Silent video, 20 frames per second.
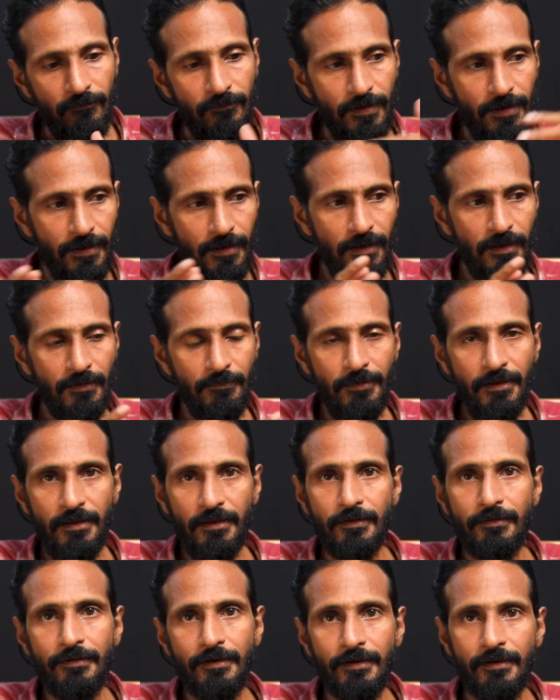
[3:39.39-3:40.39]
வெளியில் எப்படி
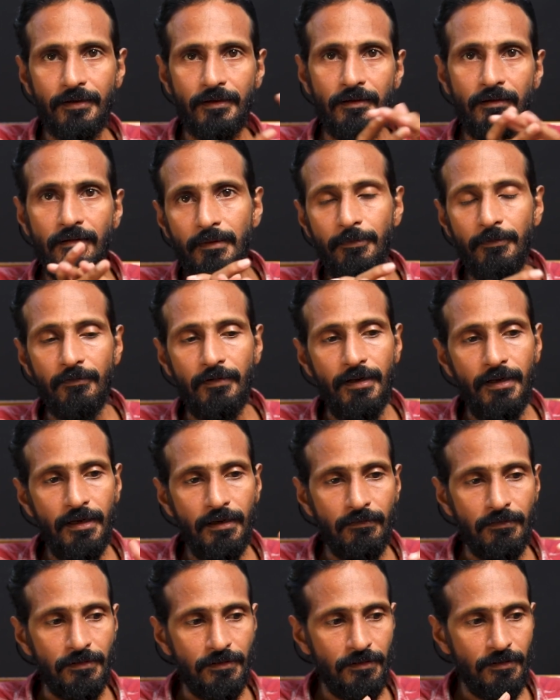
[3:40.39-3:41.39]
இருந்திருக்கு இப்போ
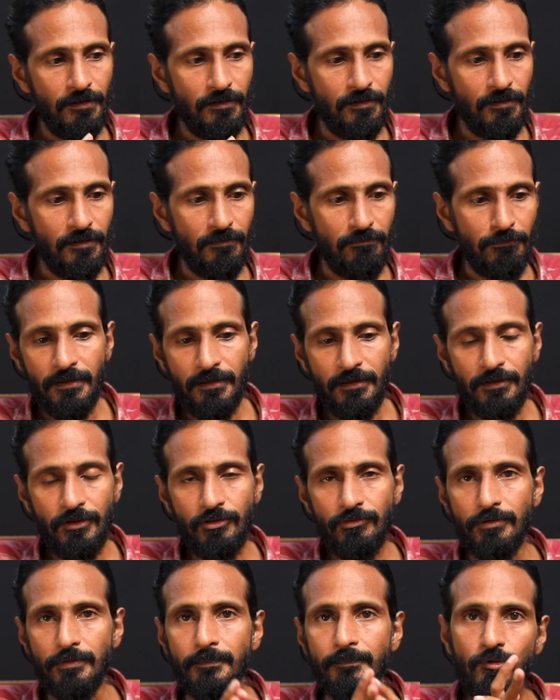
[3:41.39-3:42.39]
வெளியில் வந்துட்டு
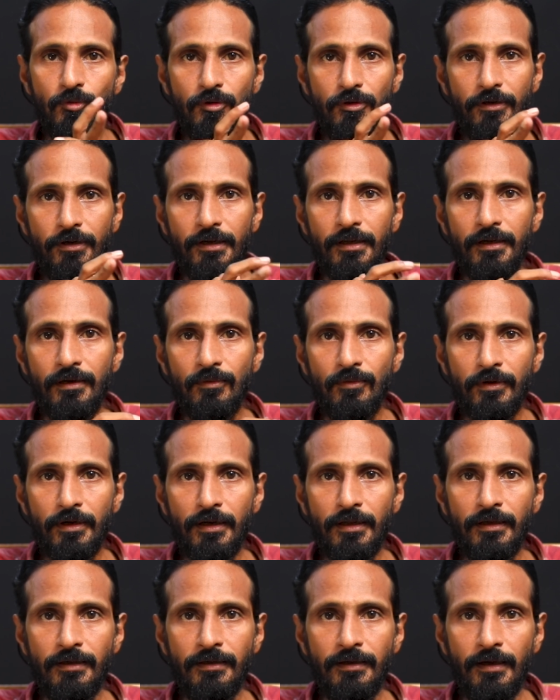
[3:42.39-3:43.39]
கிறித்துவம் தோன்றிய
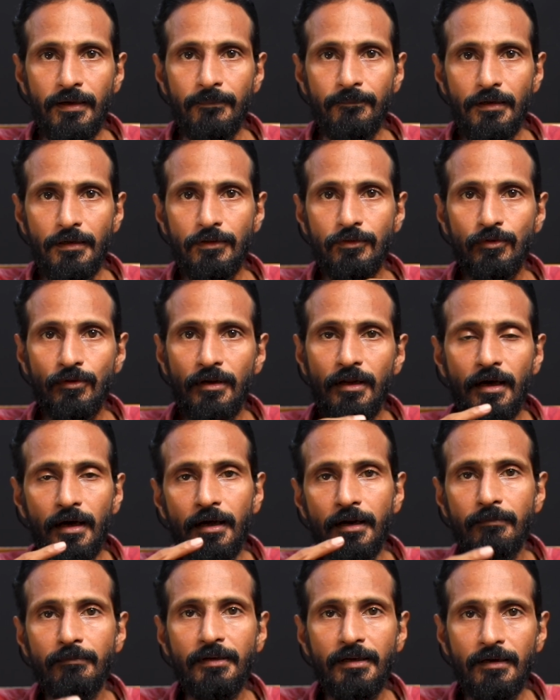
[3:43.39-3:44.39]
உடனேயே என்ன சொல்ல
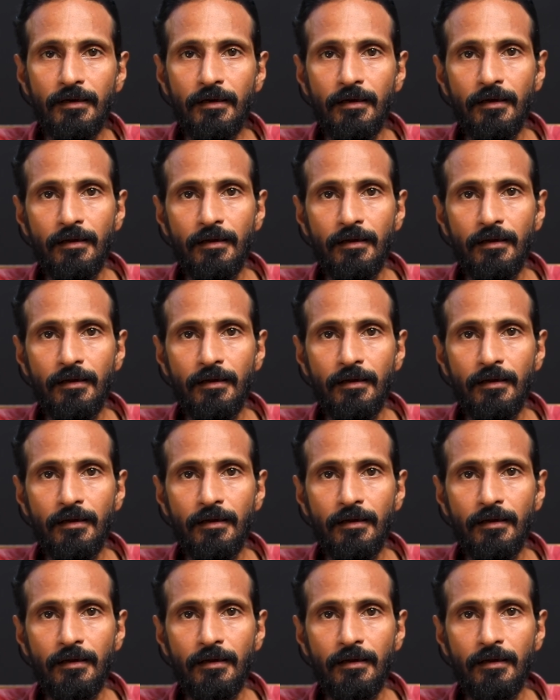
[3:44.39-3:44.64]
ஆரம்பிக்க